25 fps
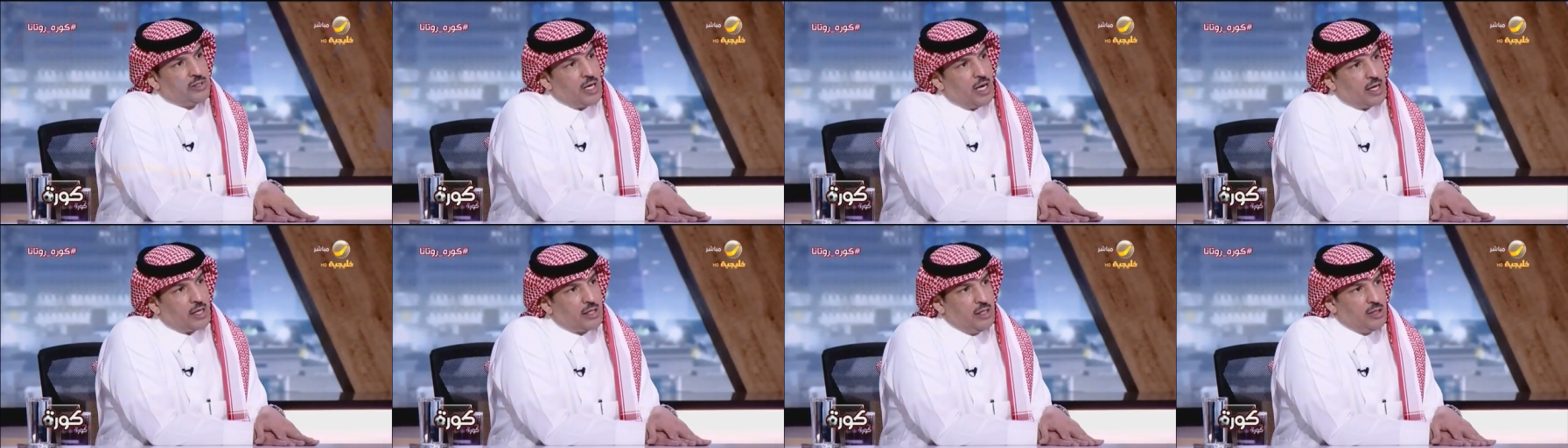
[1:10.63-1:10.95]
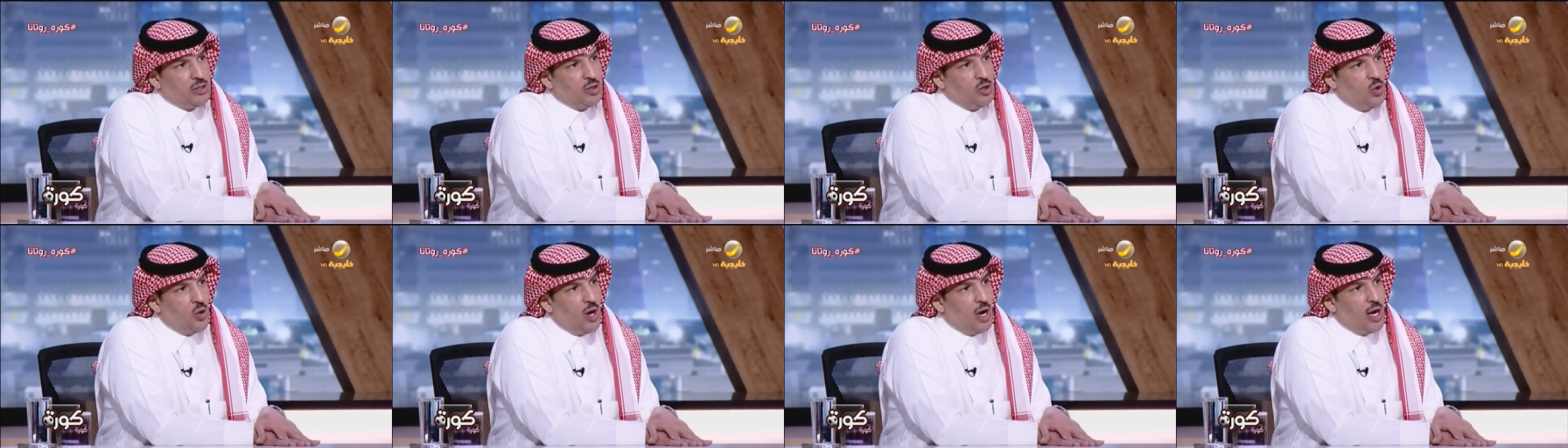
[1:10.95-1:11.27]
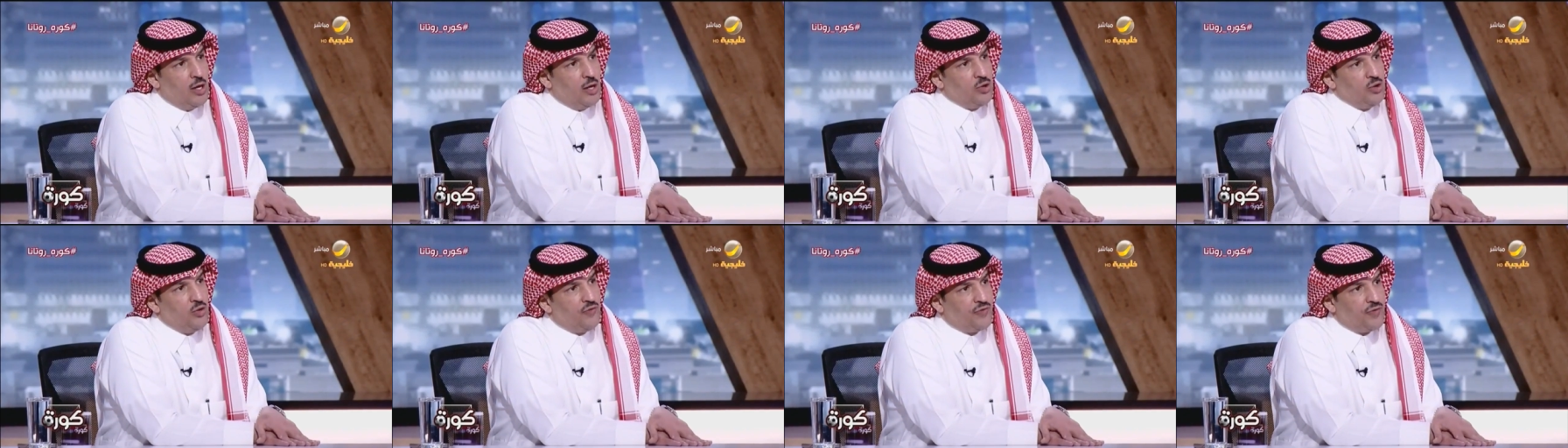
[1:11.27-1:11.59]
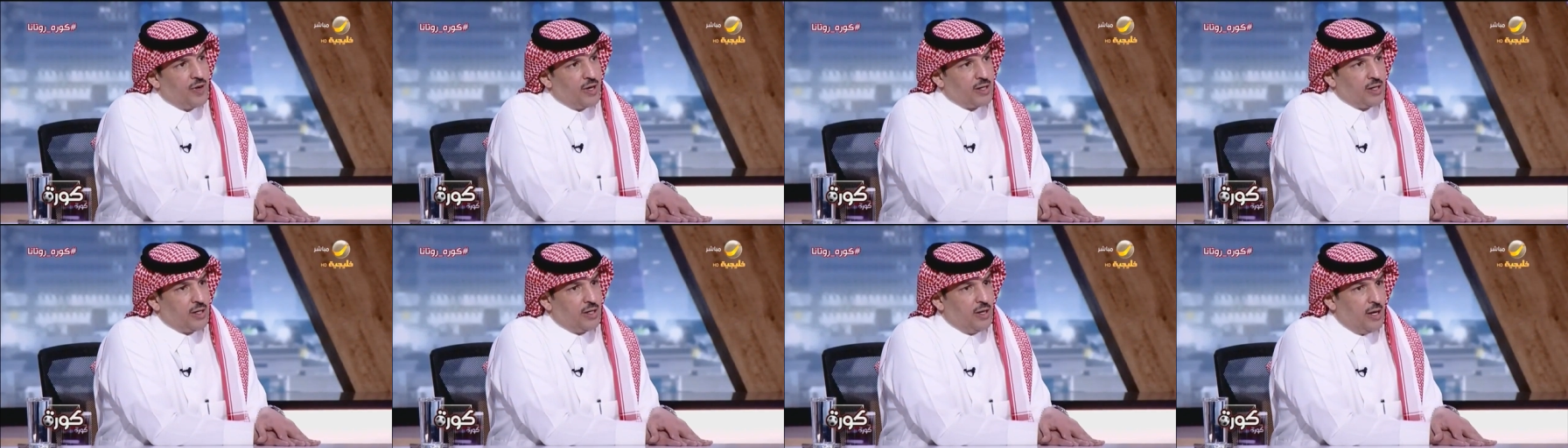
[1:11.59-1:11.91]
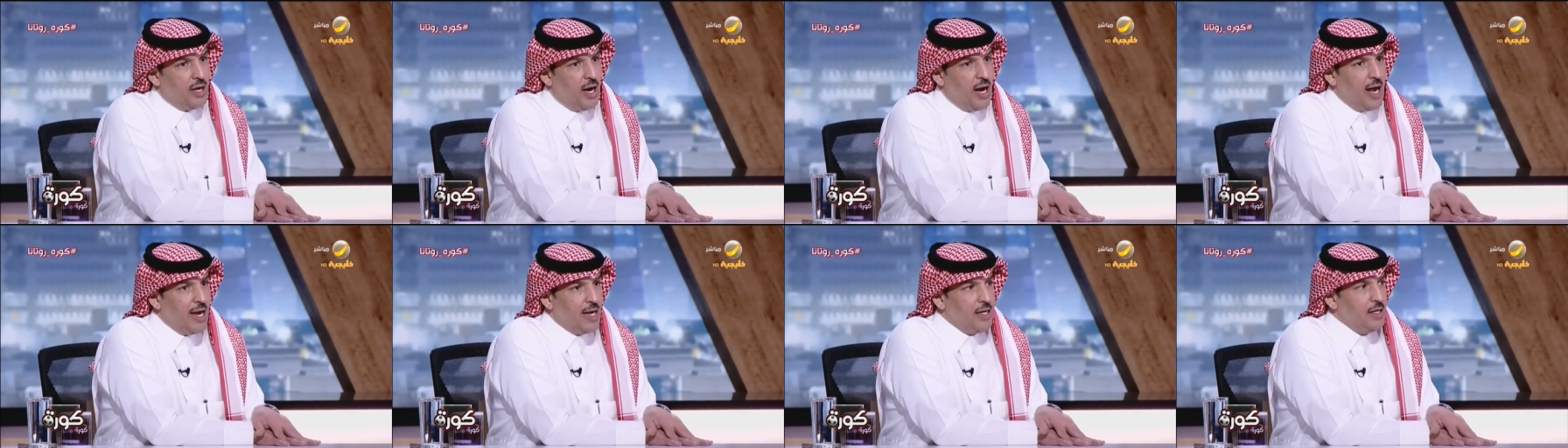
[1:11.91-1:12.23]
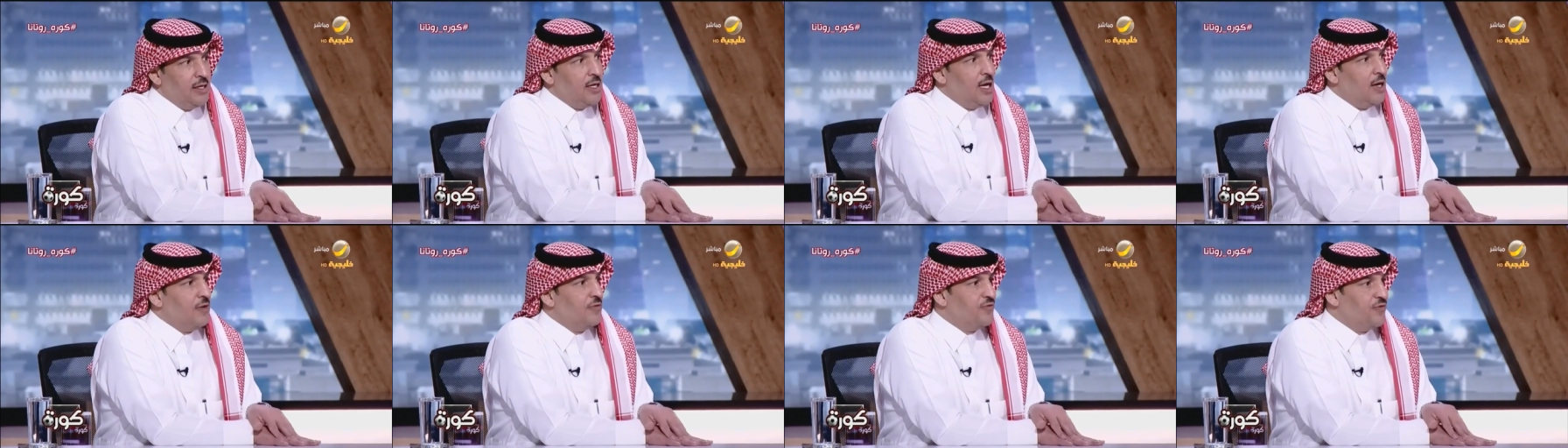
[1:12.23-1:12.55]
بالتأكيد هو يفكر
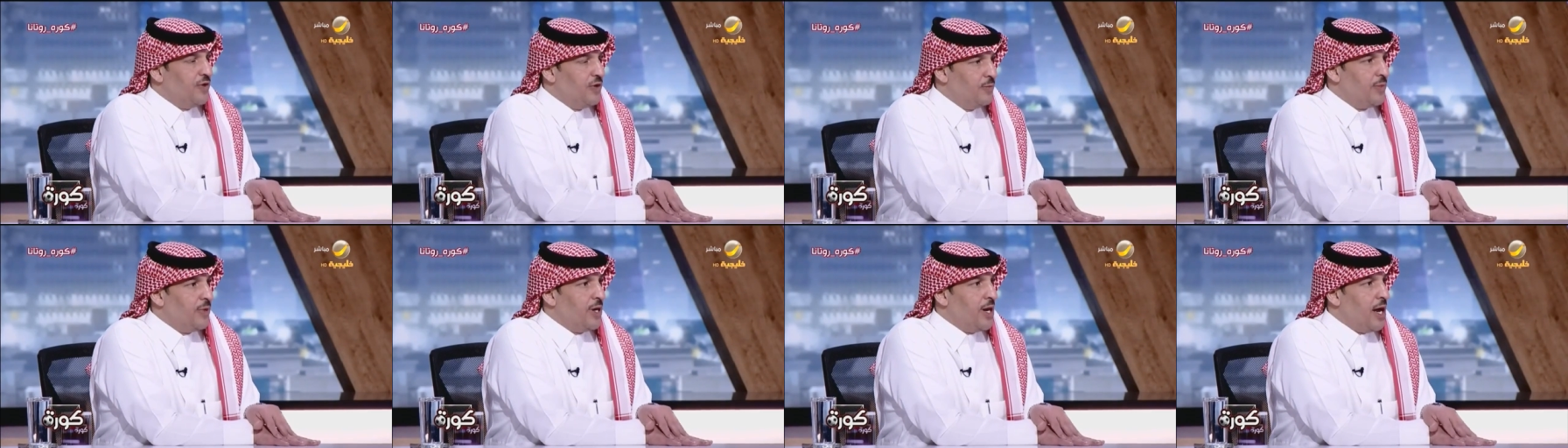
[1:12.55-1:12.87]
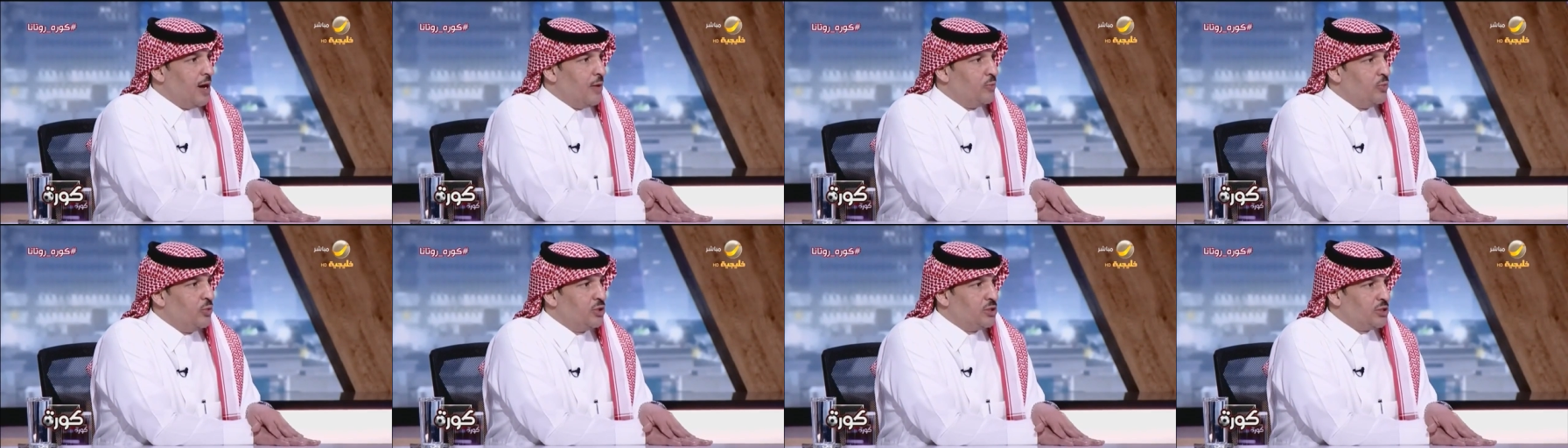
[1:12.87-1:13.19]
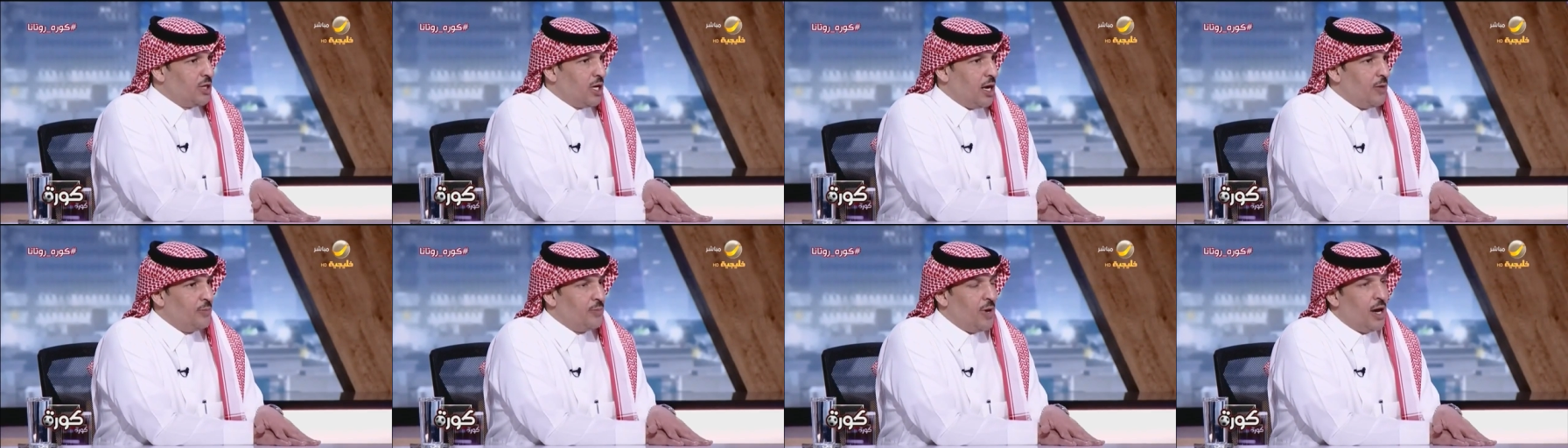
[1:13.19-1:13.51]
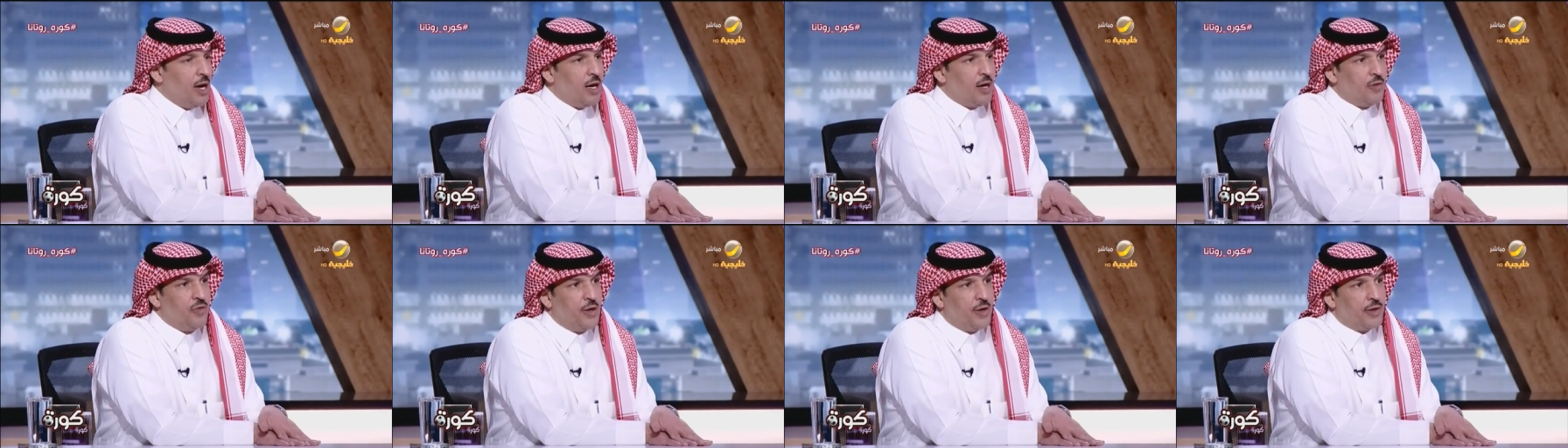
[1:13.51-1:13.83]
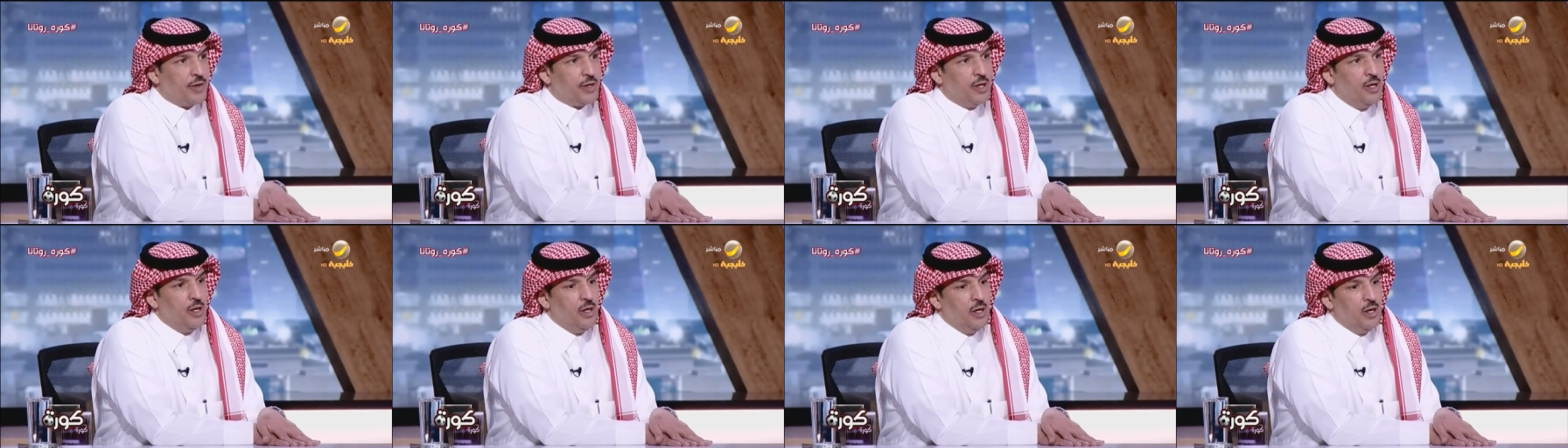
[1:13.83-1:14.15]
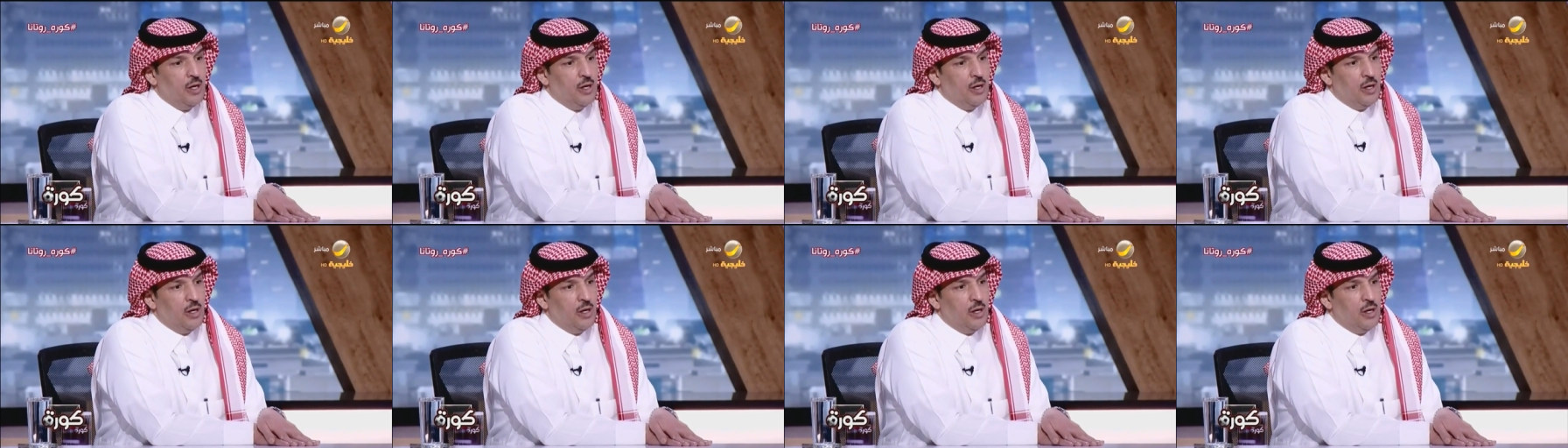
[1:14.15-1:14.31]
حاليا في بناء منتخب أخضر